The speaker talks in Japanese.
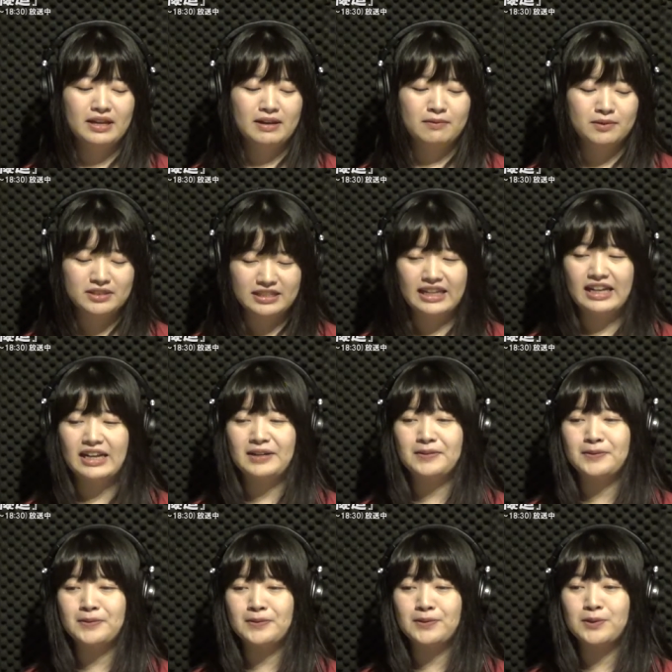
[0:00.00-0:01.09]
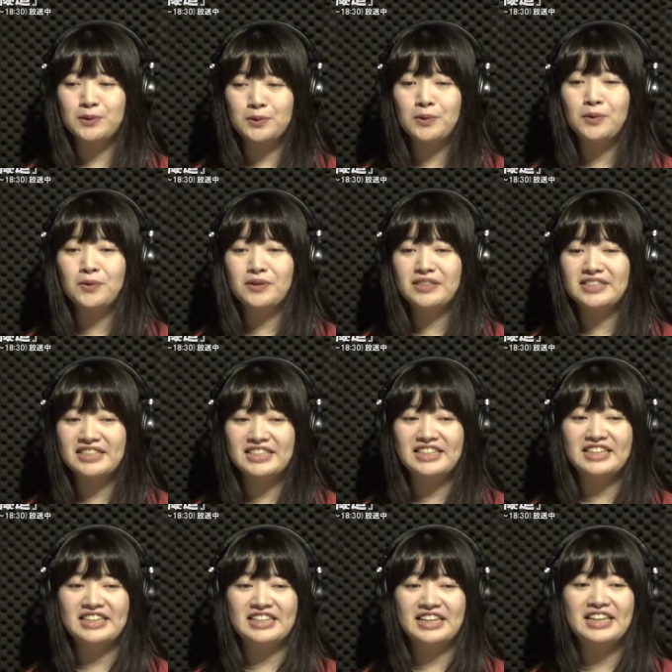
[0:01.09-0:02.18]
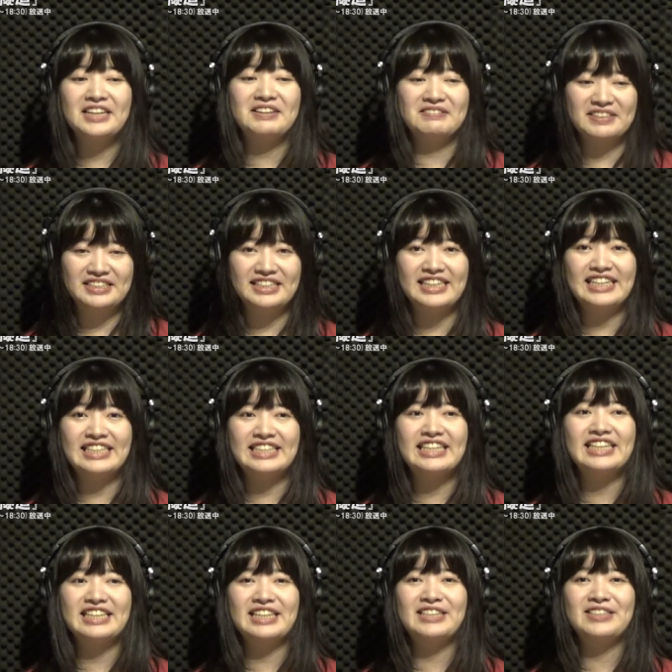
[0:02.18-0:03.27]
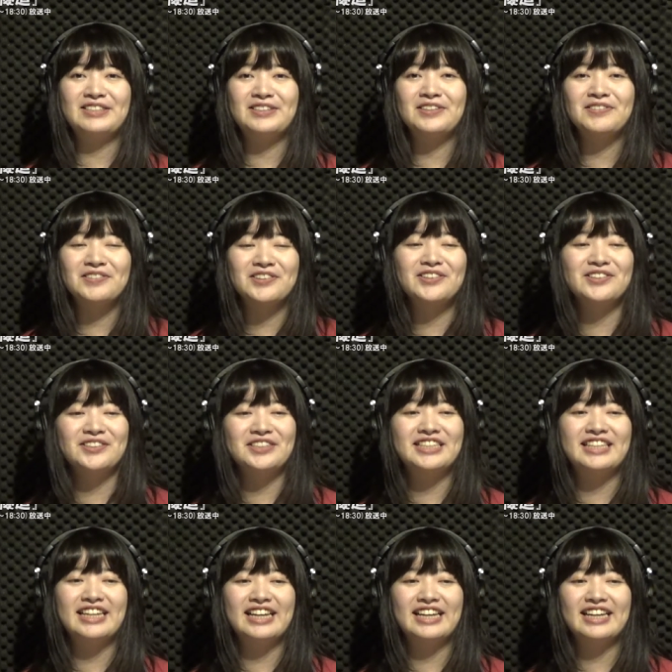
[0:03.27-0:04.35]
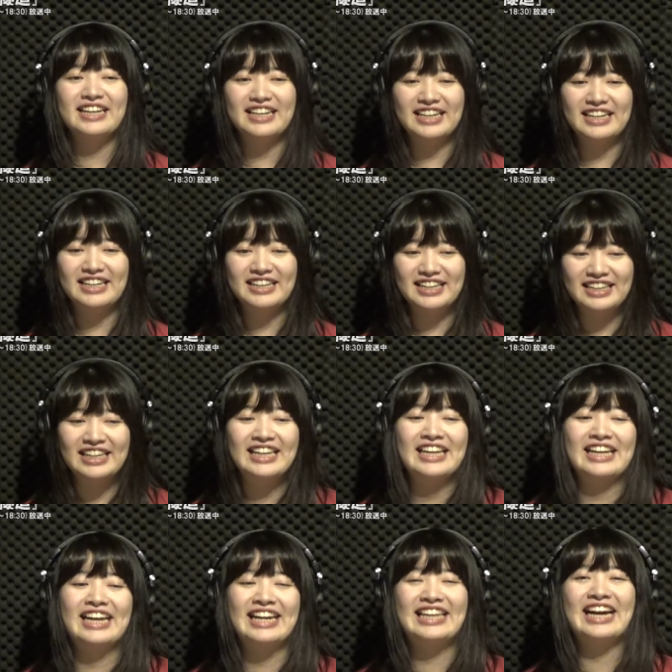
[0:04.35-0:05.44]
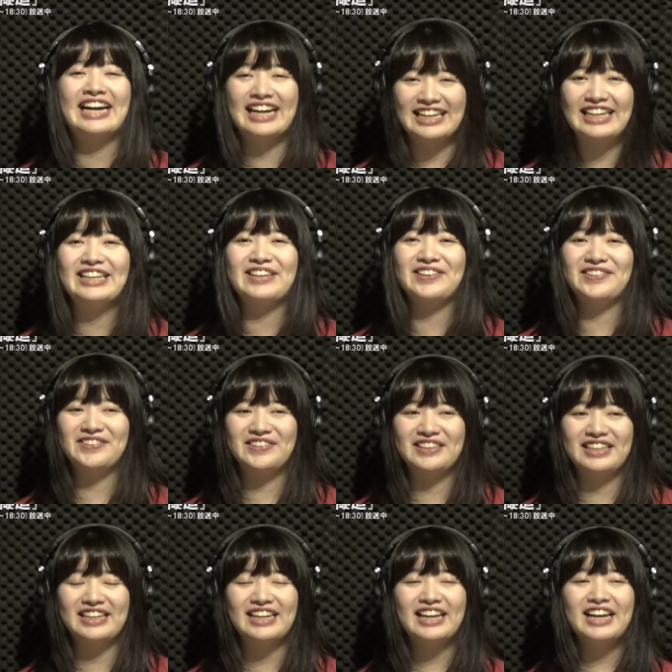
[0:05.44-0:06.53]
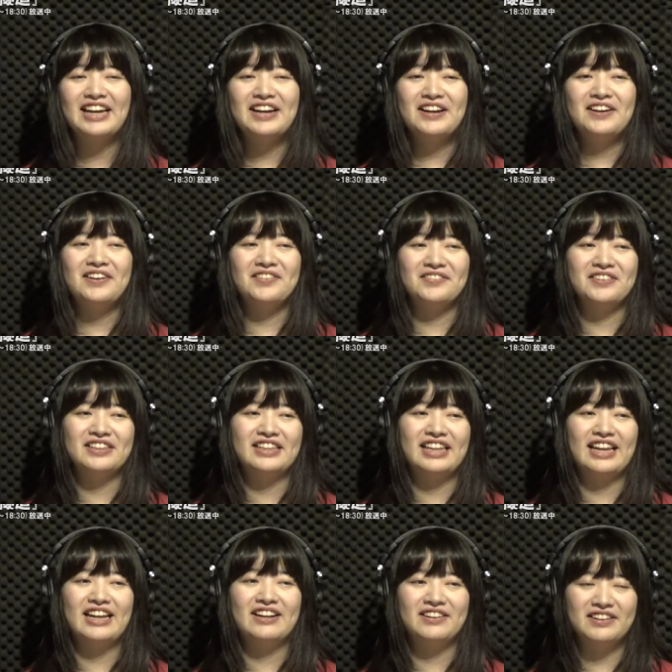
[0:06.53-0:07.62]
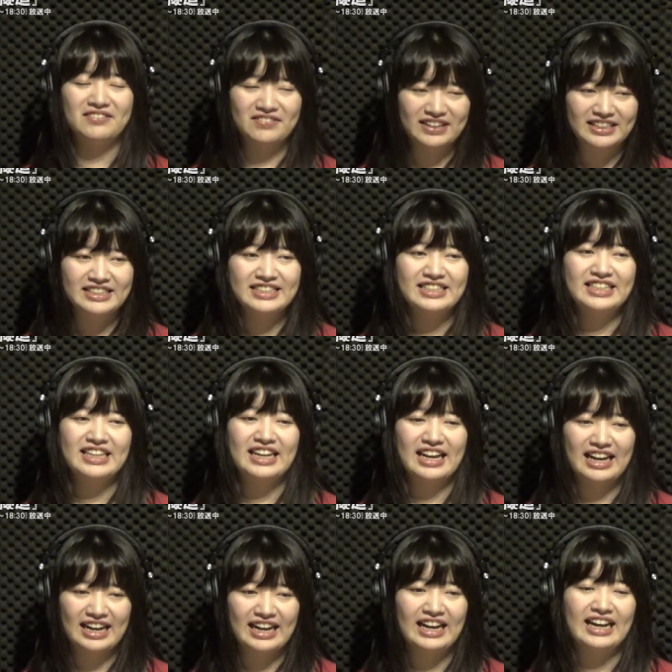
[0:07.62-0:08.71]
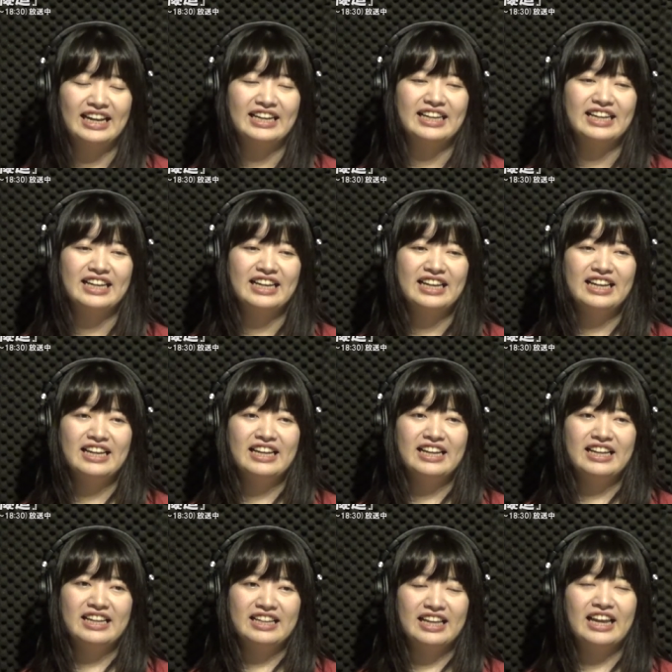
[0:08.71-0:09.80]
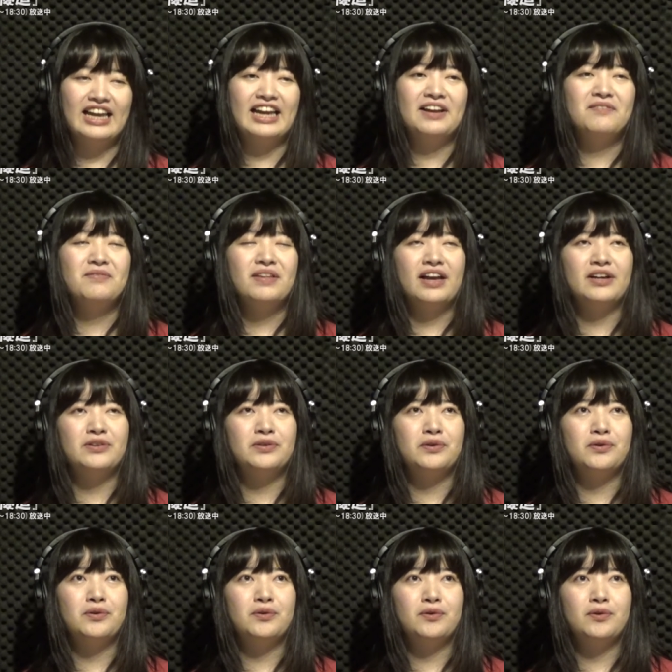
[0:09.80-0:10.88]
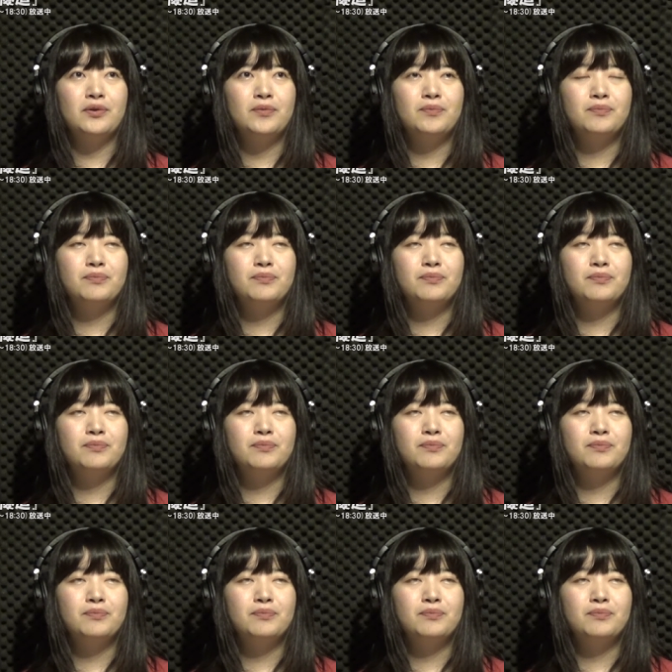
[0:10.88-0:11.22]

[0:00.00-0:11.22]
もしねあのそのシーン出てきましたら是非ね注目していただけたらなというふうに思っております。はい、であの